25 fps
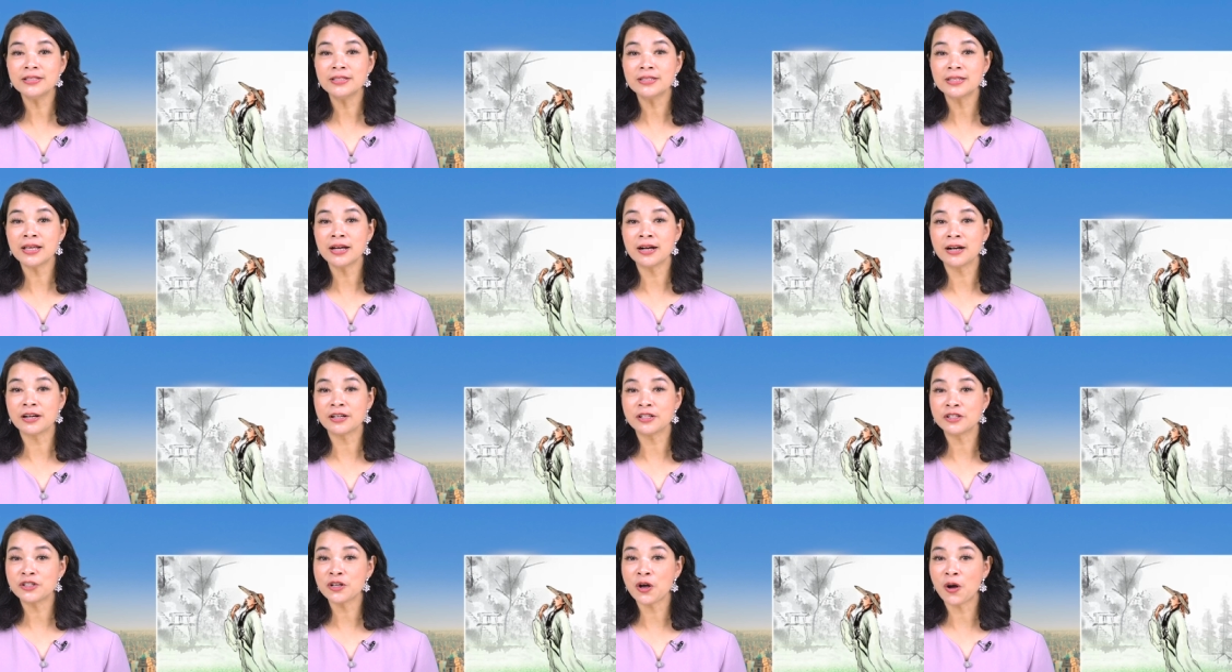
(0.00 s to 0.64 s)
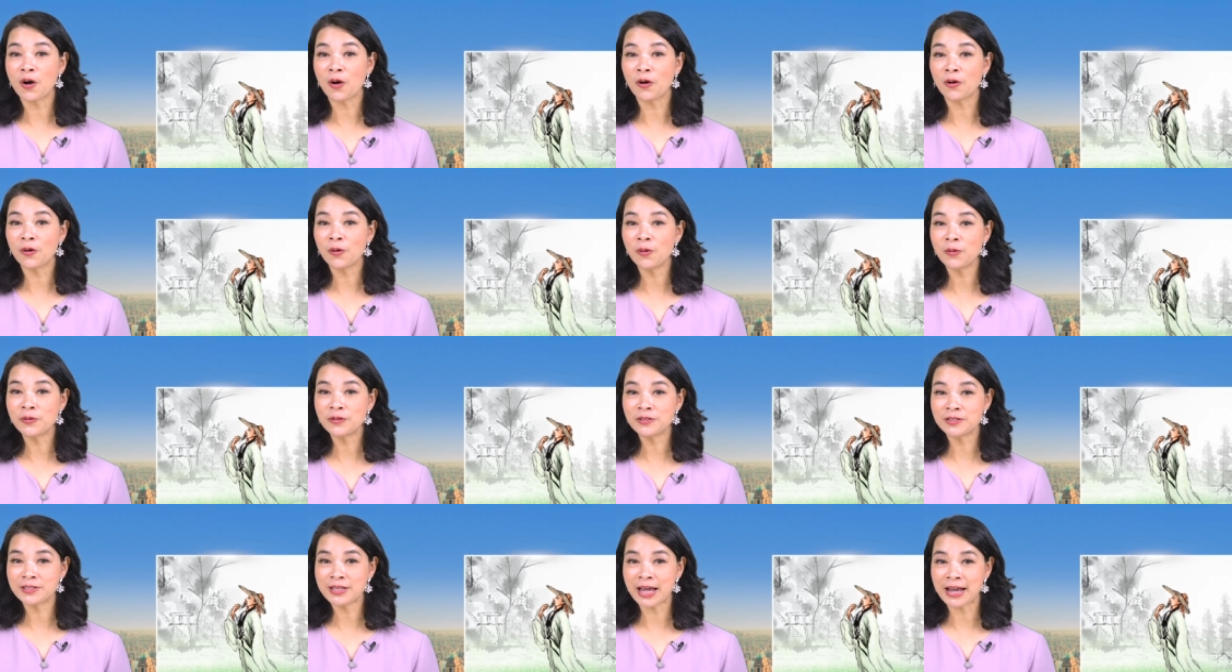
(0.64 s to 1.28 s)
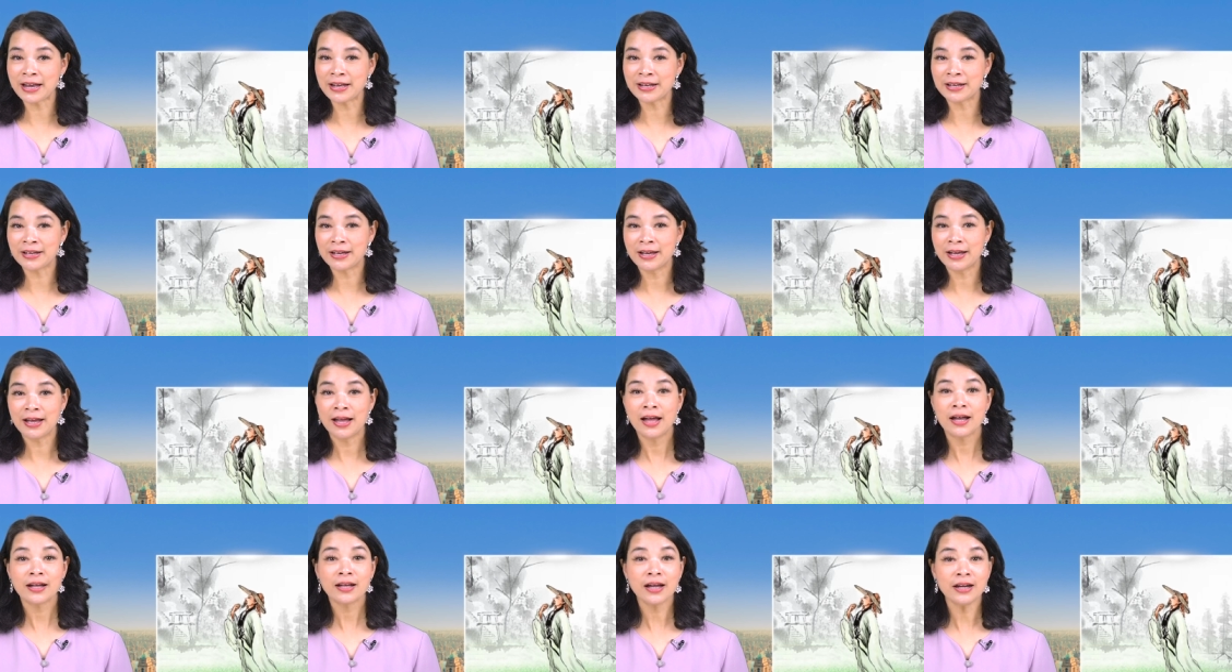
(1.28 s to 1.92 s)
sở trò khôn danh,
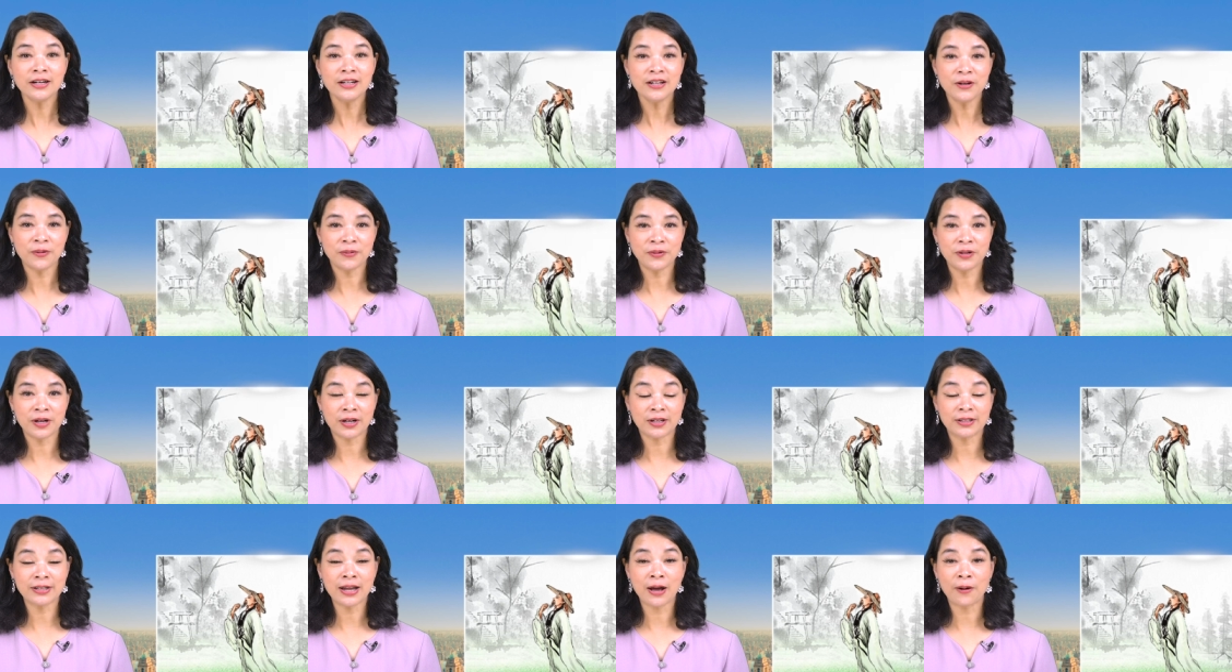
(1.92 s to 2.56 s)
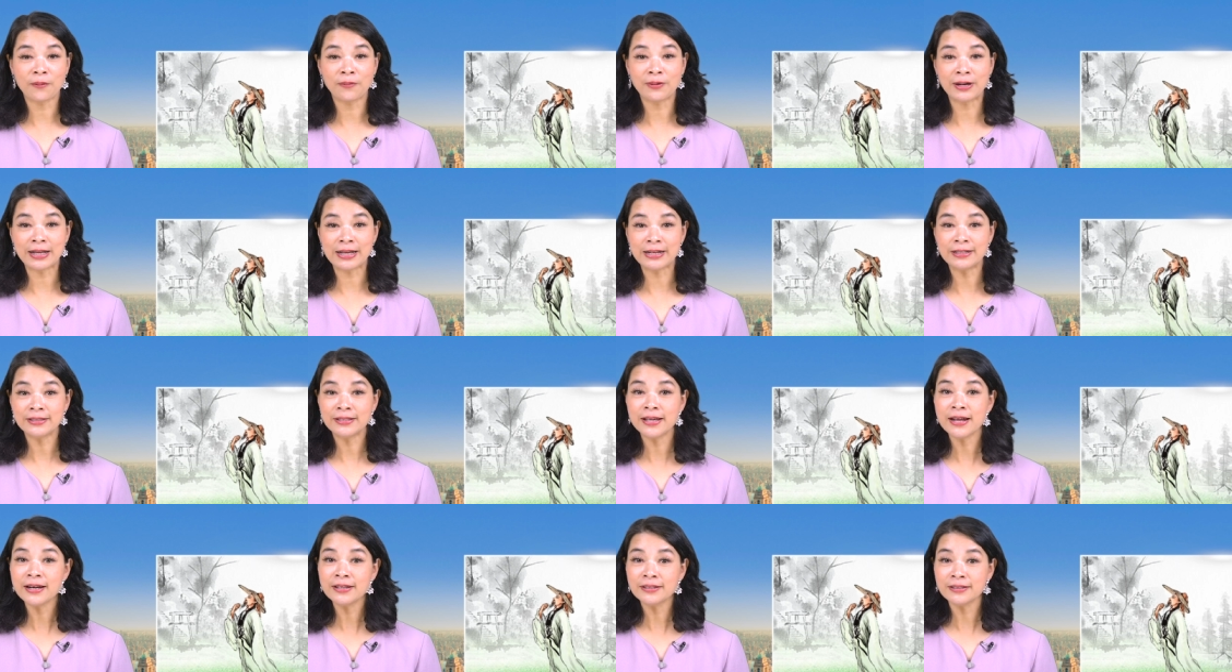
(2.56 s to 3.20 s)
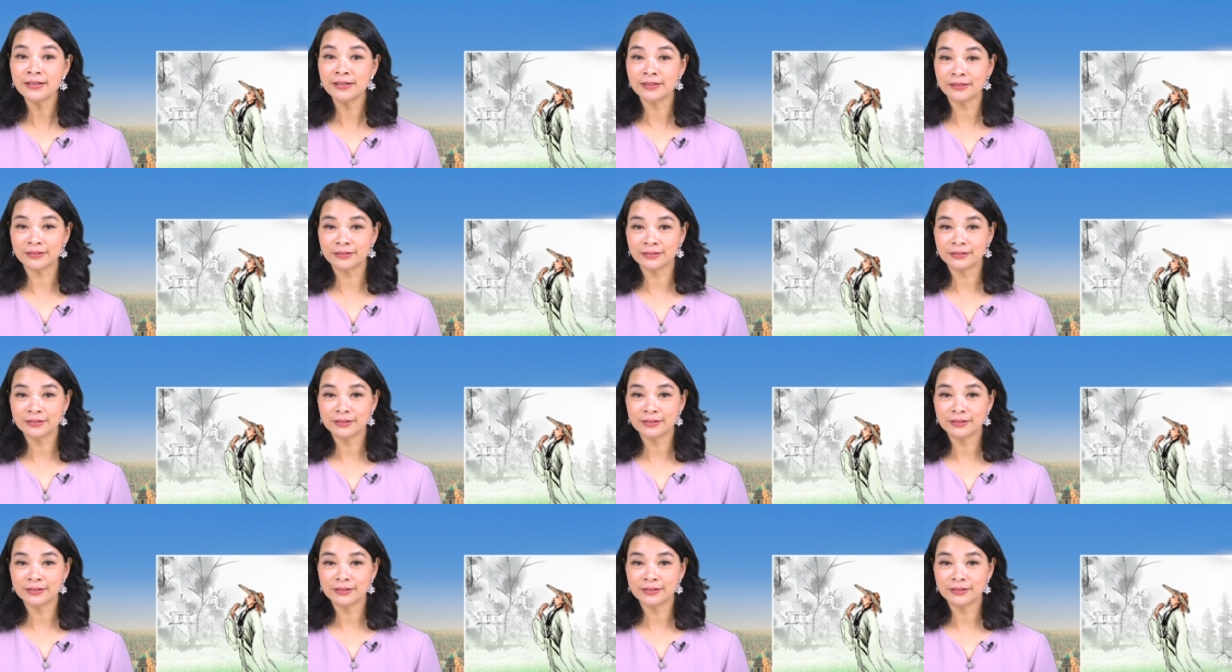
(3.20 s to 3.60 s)
cần hiểu được đạo lý thiết thực.